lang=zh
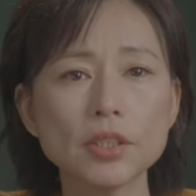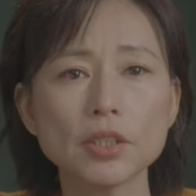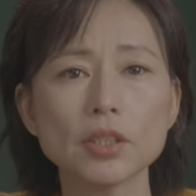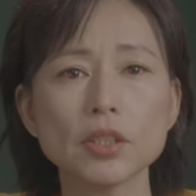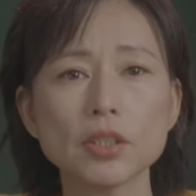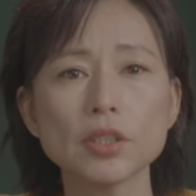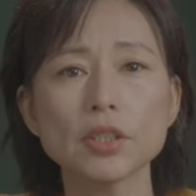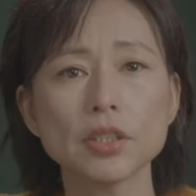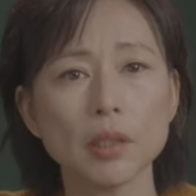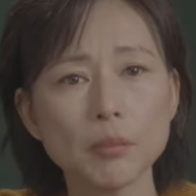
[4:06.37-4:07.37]
是是
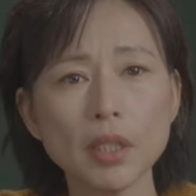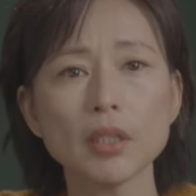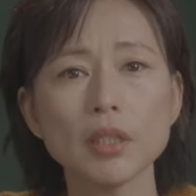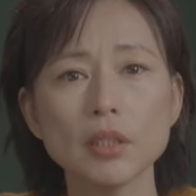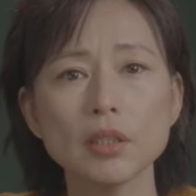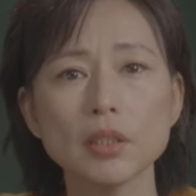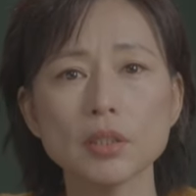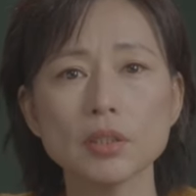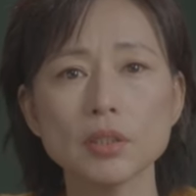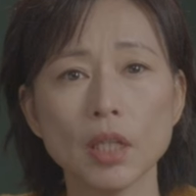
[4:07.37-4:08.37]
什么
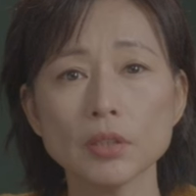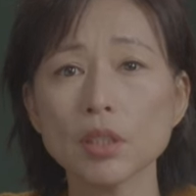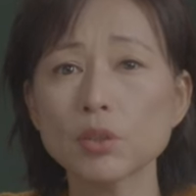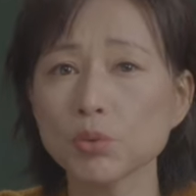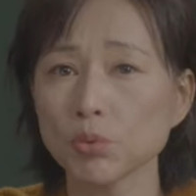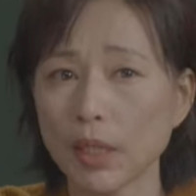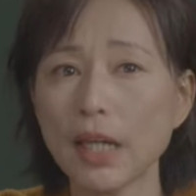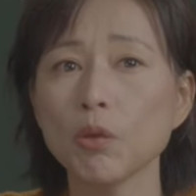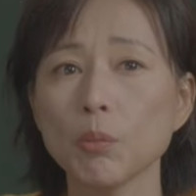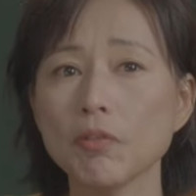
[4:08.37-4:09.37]
常常阻碍
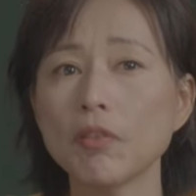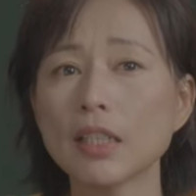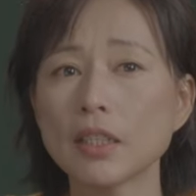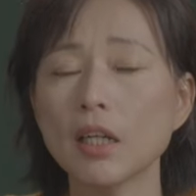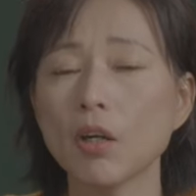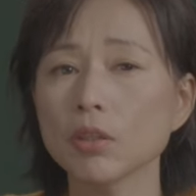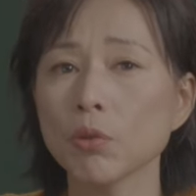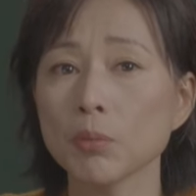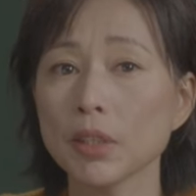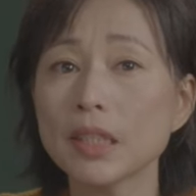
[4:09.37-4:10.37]
了我们发展好的
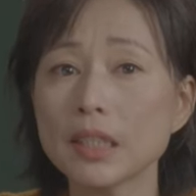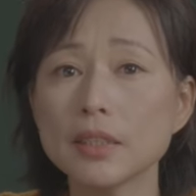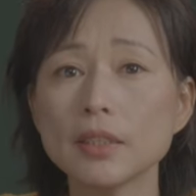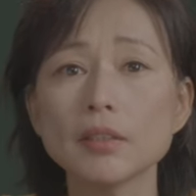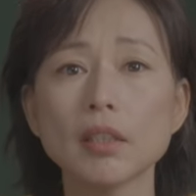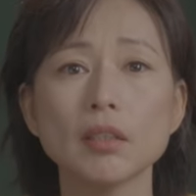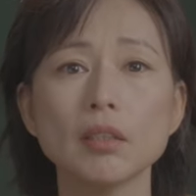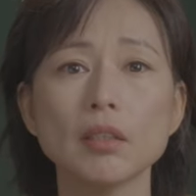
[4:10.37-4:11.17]
我们的内心呢？